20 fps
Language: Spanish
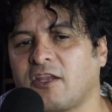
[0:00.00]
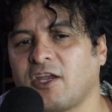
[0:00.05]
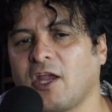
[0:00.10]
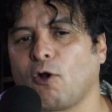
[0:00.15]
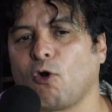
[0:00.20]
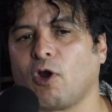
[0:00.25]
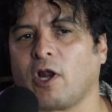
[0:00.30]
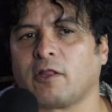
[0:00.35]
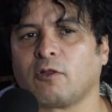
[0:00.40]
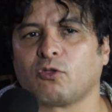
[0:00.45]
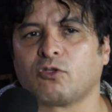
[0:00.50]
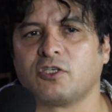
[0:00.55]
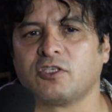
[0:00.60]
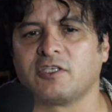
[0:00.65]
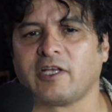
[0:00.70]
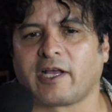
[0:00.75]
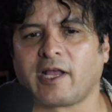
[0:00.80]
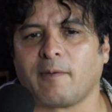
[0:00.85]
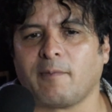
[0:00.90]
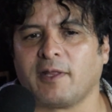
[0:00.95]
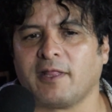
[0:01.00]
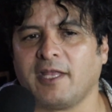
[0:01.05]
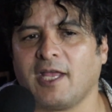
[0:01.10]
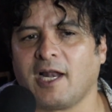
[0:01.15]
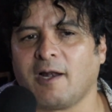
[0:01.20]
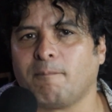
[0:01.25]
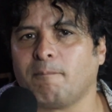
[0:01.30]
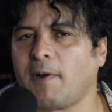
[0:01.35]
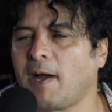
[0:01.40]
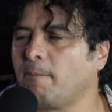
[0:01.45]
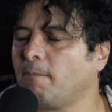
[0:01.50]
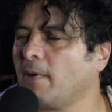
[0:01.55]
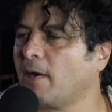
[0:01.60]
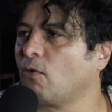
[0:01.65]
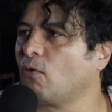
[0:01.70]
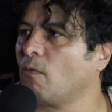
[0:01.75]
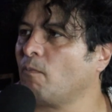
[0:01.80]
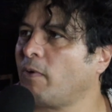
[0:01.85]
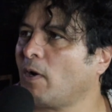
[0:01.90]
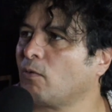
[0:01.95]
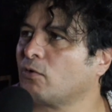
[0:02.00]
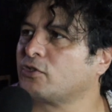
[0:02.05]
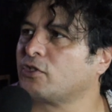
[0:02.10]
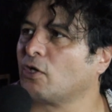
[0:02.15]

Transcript: llegó la noticia que venía el Papa Juan Pablo